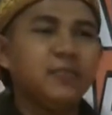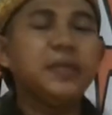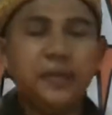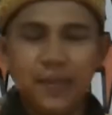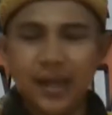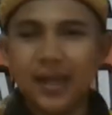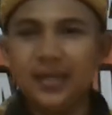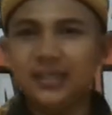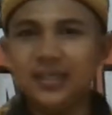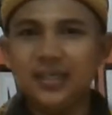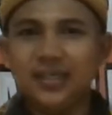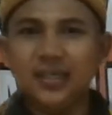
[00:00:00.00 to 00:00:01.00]
terima
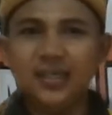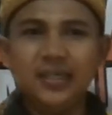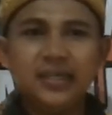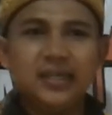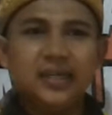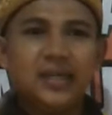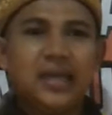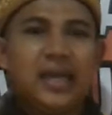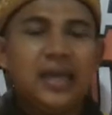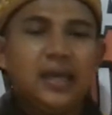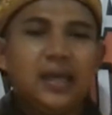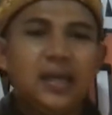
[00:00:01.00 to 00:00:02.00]
kasih
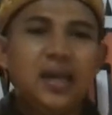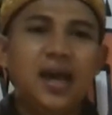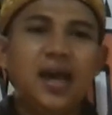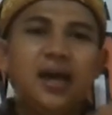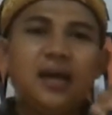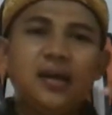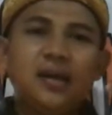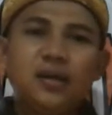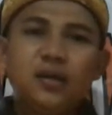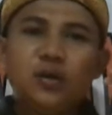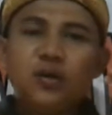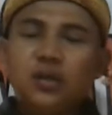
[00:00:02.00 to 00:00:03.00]
ya
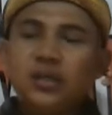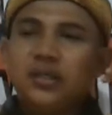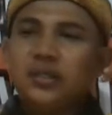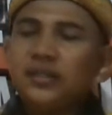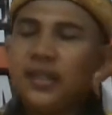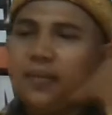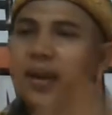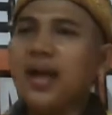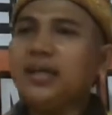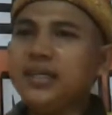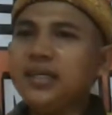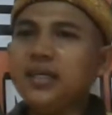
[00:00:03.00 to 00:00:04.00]
Terima
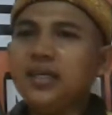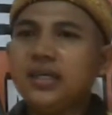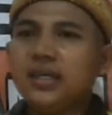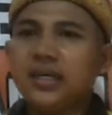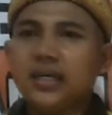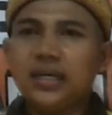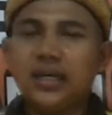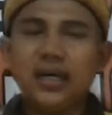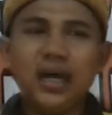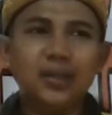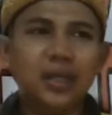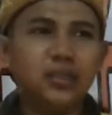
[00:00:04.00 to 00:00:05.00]
kasih
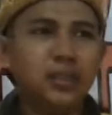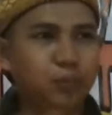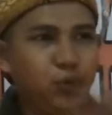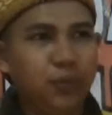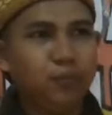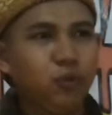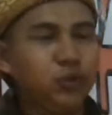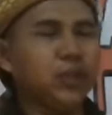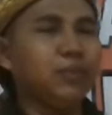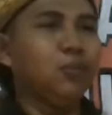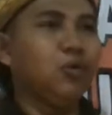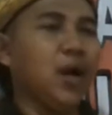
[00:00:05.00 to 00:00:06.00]
uh, atas ibu-ibu
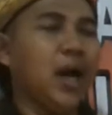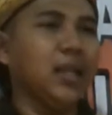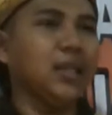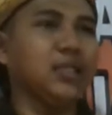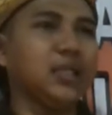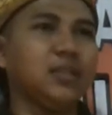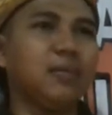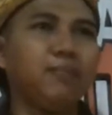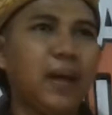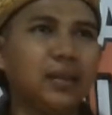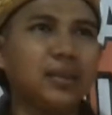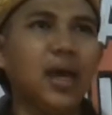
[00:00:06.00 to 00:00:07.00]
semua atas
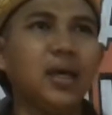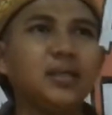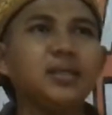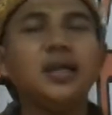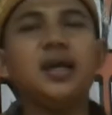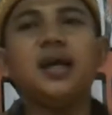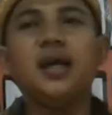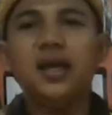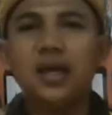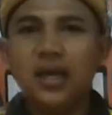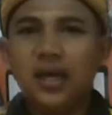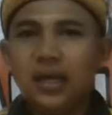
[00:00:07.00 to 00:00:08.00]
kesempatannya
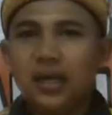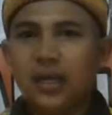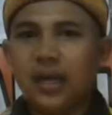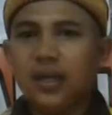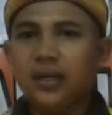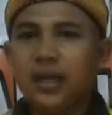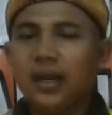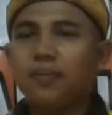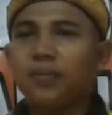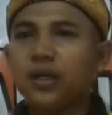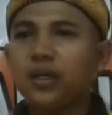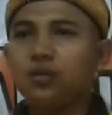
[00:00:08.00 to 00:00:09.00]
ya
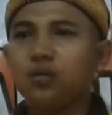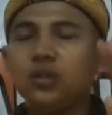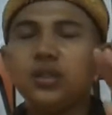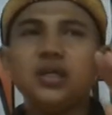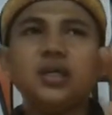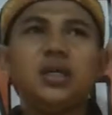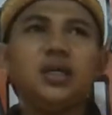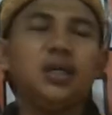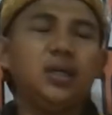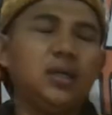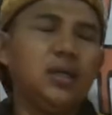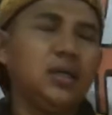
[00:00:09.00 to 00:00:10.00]
dalam
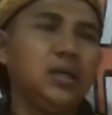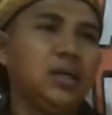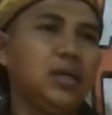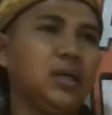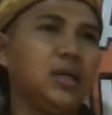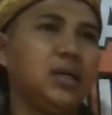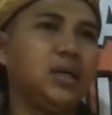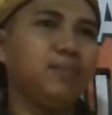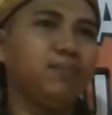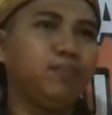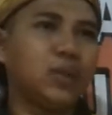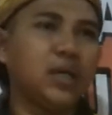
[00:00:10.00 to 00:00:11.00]
mengikuti uh,
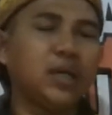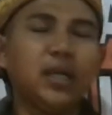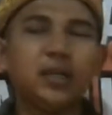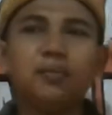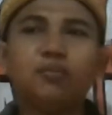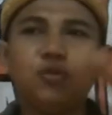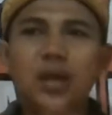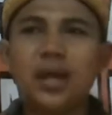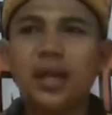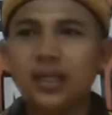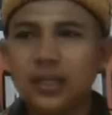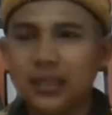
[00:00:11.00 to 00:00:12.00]
kegiatan
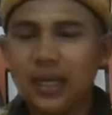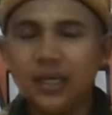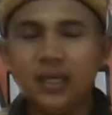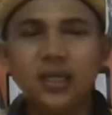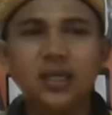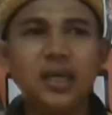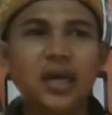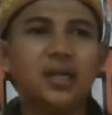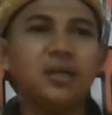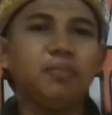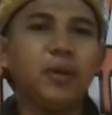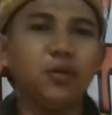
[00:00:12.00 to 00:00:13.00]
bulanan kita ini
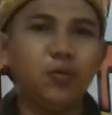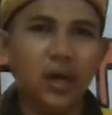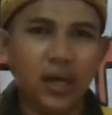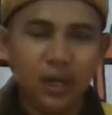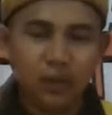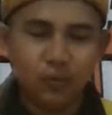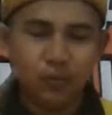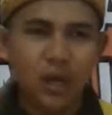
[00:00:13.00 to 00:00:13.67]
yakni P2K2.